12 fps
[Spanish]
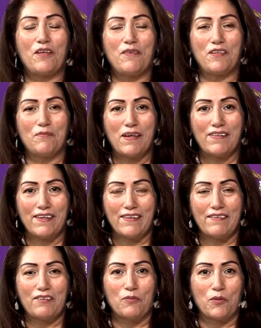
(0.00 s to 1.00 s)
una vez más a
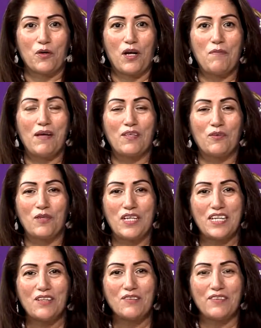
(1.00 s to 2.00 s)
este su programa de
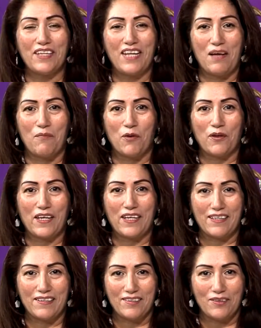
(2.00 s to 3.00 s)
Unidos en el Amor de
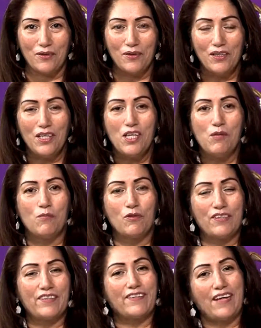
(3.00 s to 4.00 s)
Cristo.
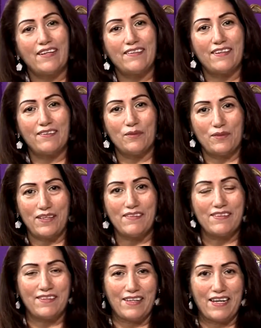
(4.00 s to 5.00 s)
Muchas gracias a
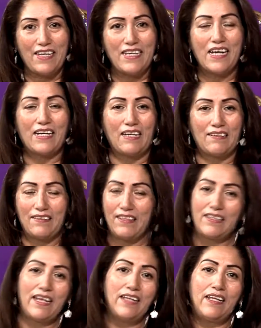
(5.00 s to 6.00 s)
ustedes que están ahí en
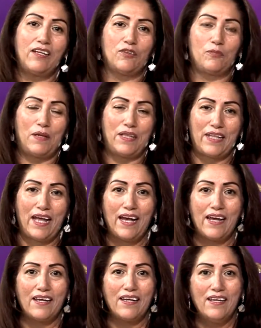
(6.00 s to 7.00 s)
casita, en el
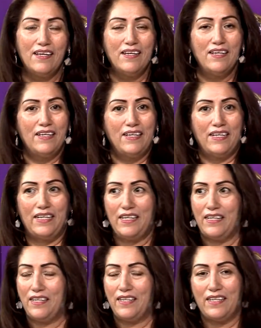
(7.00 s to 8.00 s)
hospital,
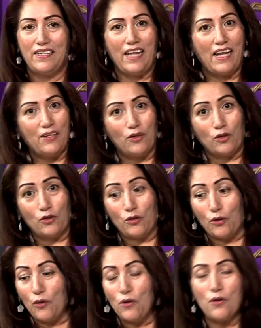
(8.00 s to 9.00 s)
en el
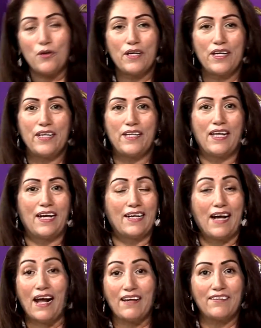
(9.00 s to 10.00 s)
doctor, en la
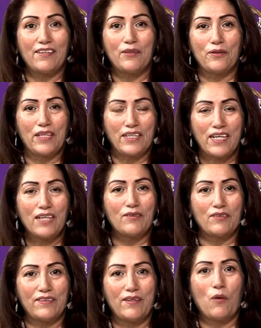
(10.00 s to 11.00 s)
cárcel, donde quiera que
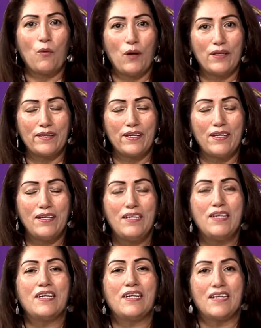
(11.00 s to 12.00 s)
usted se encuentre.
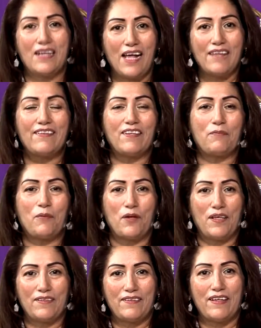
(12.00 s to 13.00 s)
Gracias
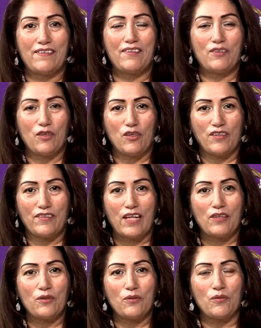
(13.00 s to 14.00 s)
por estar
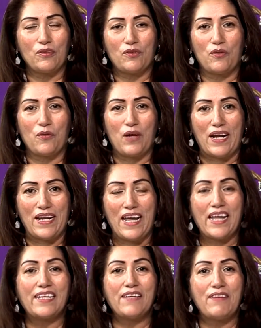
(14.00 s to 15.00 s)
sintonizando nuestro
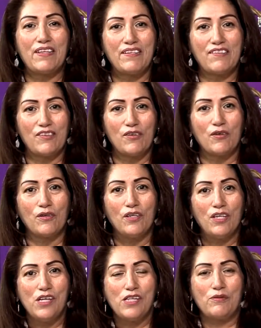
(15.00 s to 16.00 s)
canal de bendición,
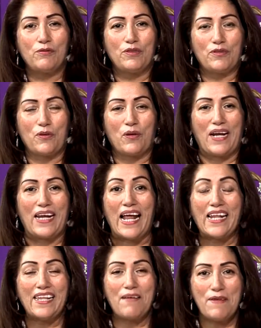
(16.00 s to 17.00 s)
nuestro
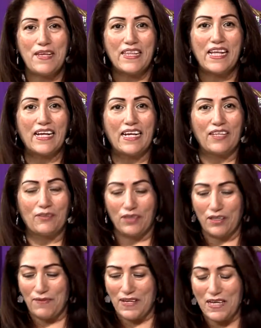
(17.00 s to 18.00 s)
canal de vida, a
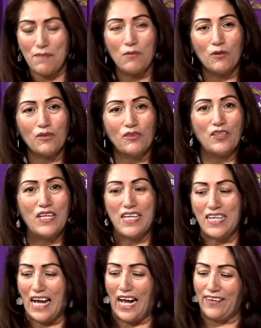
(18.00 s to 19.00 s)
donde venimos
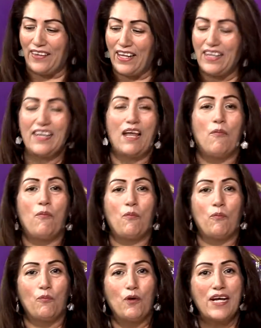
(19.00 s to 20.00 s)
a darle la
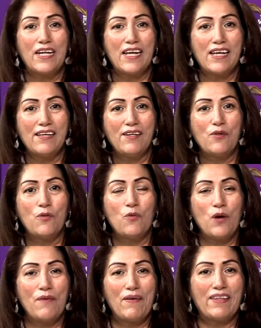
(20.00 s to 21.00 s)
buena
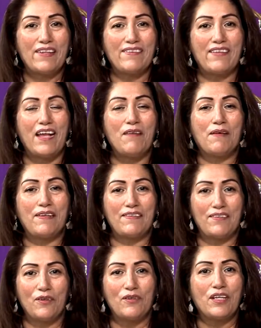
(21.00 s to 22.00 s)
nueva de
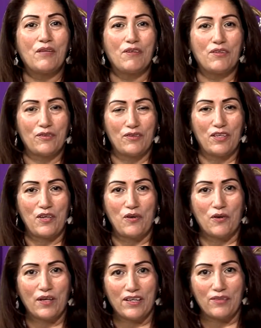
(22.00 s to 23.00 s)
salvación de nuestro
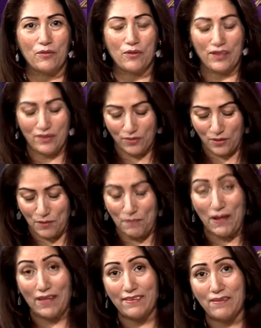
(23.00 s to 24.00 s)
Señor Jesucristo. Y
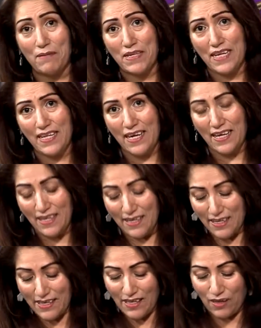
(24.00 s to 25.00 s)
para esta mañana
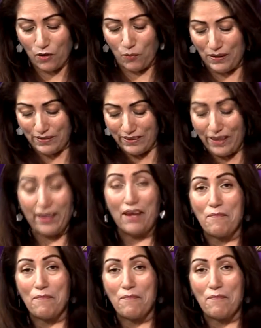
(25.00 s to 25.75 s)
comenzar